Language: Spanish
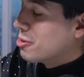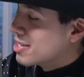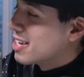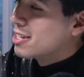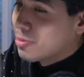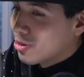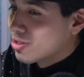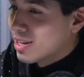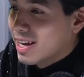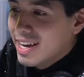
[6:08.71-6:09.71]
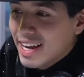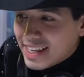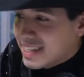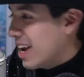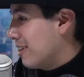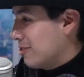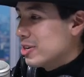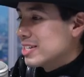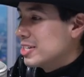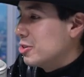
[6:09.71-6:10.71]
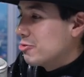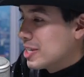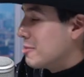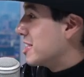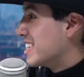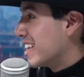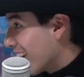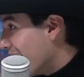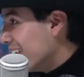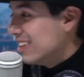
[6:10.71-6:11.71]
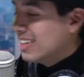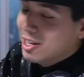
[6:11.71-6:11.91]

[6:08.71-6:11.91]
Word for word: De Misael Espinosa, ya, ahora sí, oficialmente cerrada.